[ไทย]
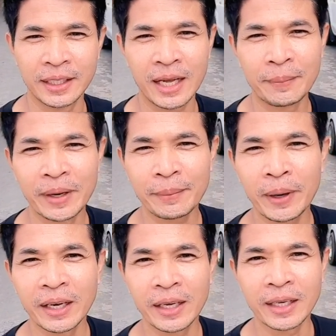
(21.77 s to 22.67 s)
กิจกรรมและ
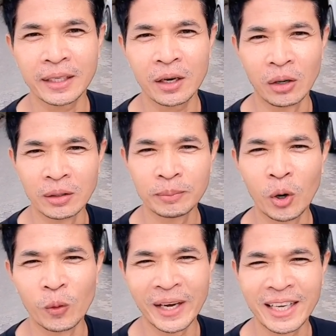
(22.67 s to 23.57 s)
พันธกิจของ
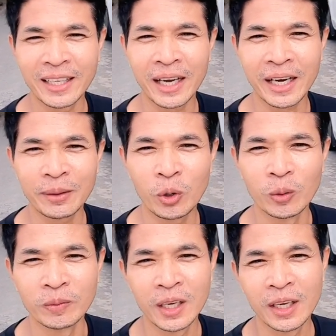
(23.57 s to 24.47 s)
พงวันนี้นะครับผ
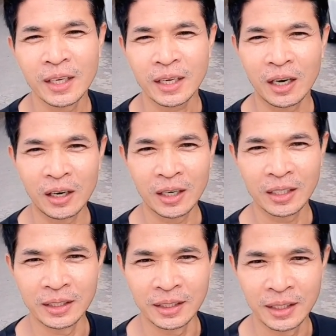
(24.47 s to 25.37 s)
ม ก็
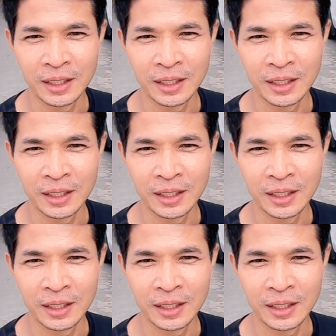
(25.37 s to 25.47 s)
คือ